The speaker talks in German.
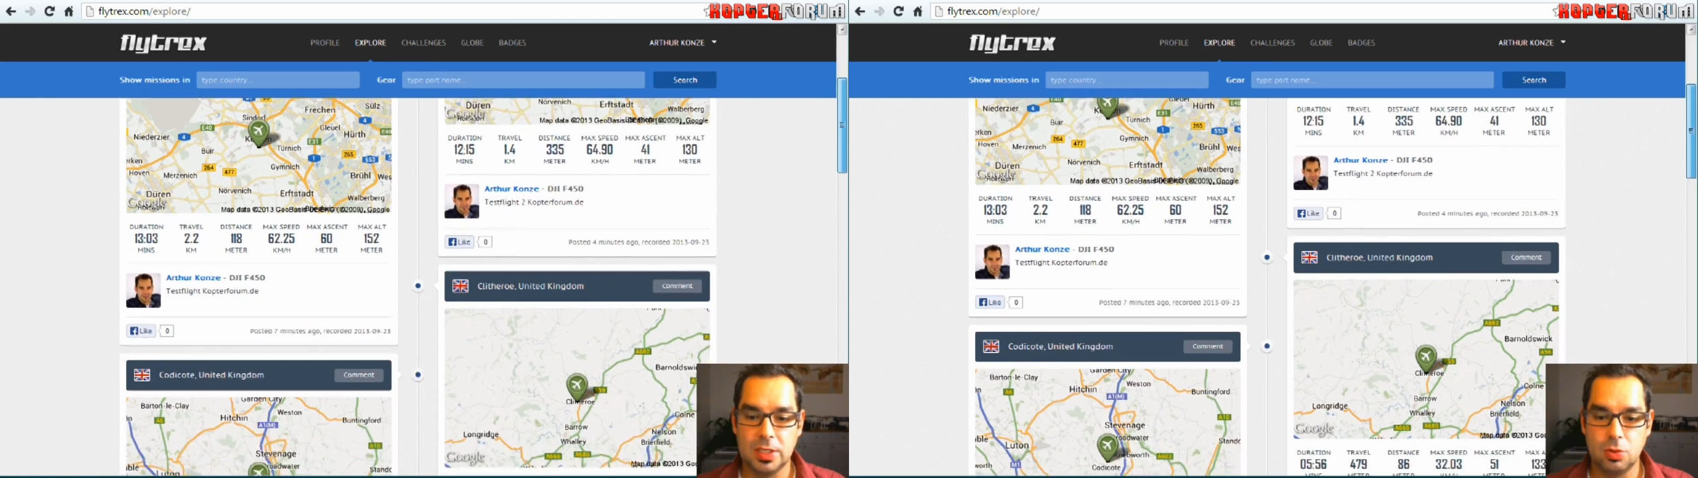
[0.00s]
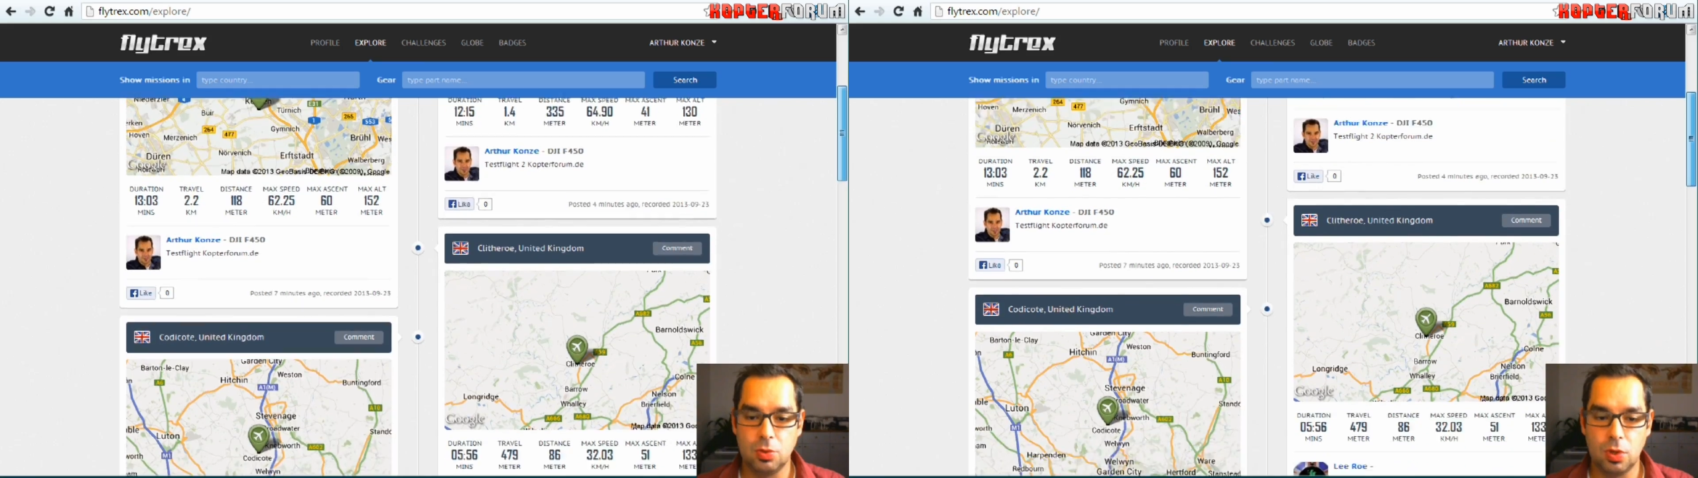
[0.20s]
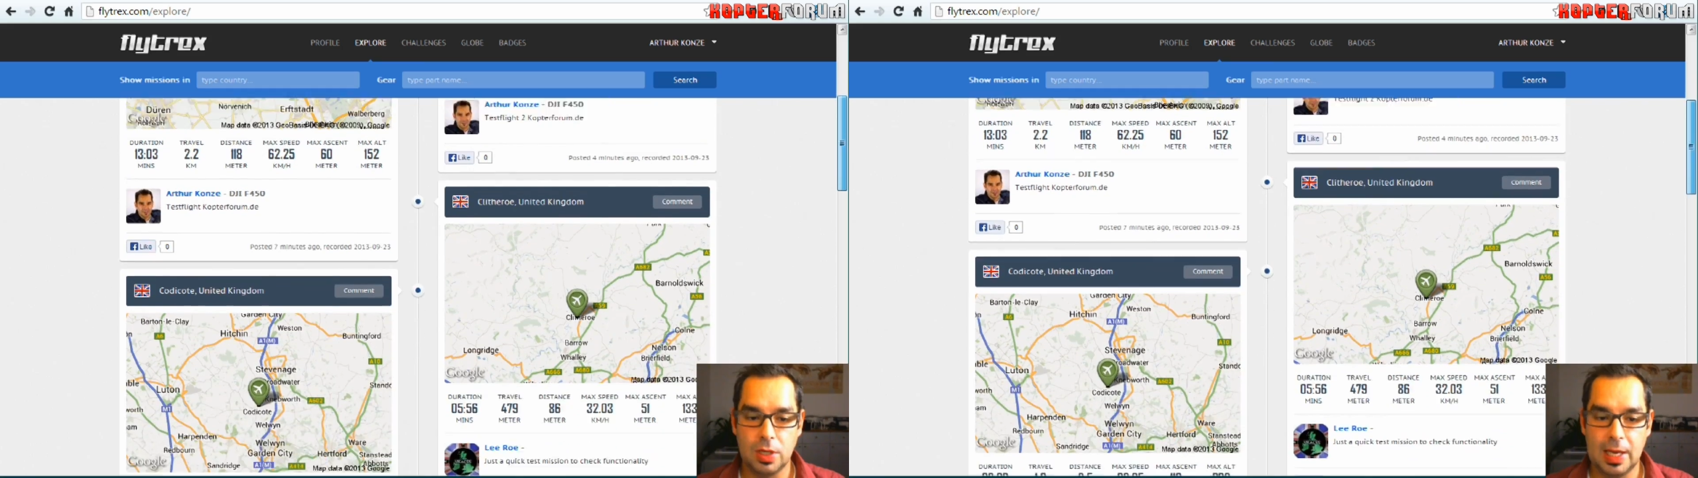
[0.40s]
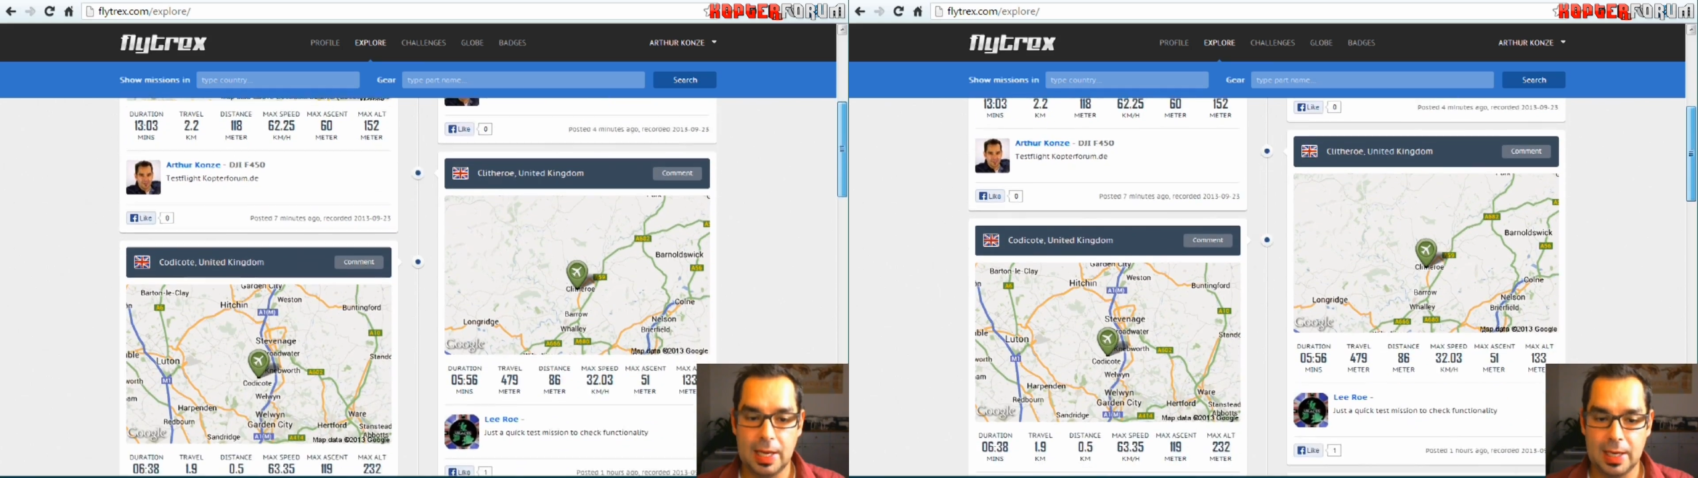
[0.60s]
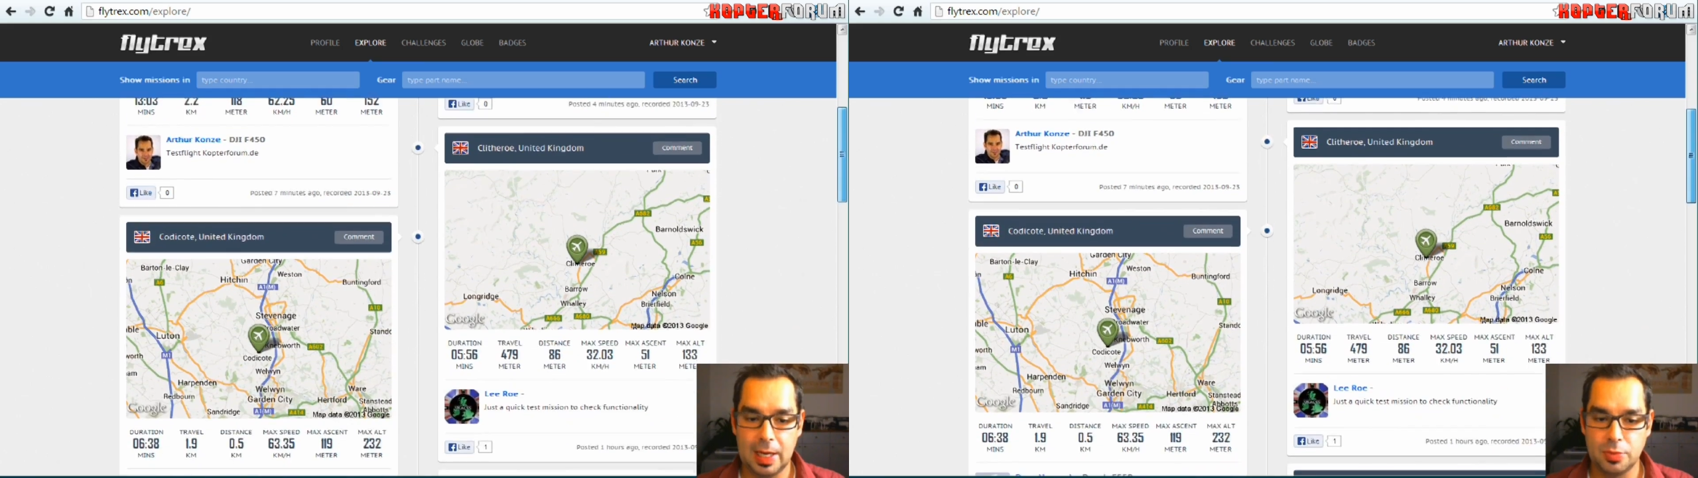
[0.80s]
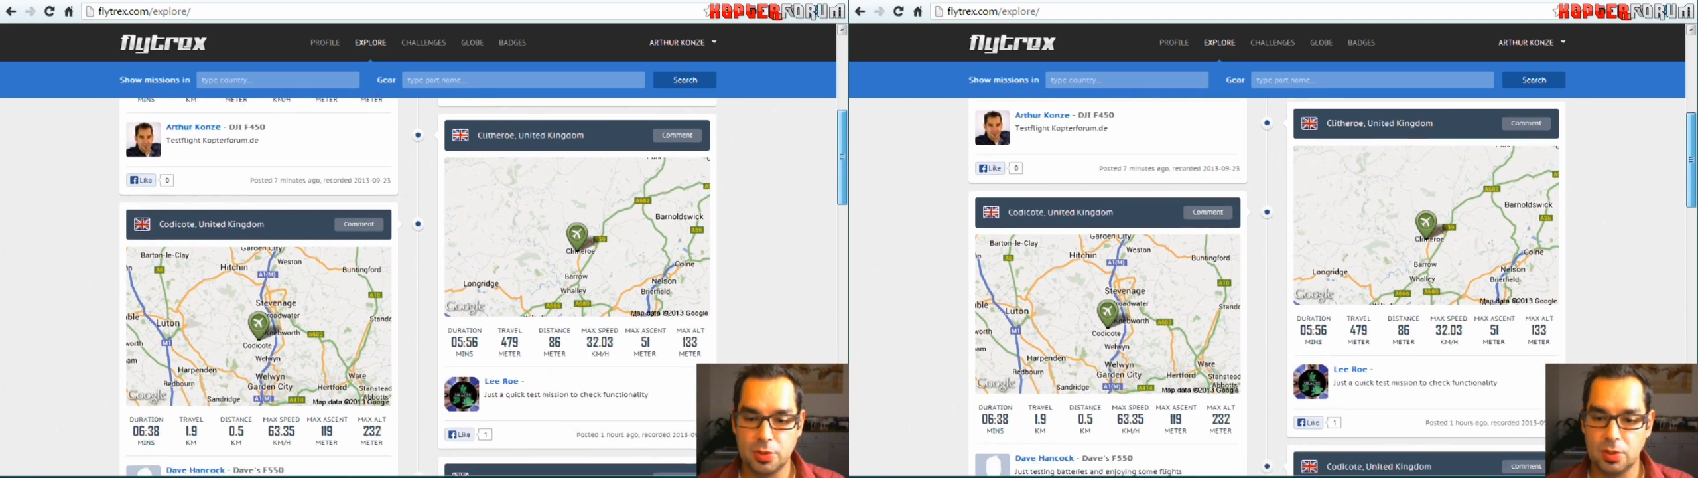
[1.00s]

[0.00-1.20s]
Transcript: die ich hochgeladen habe,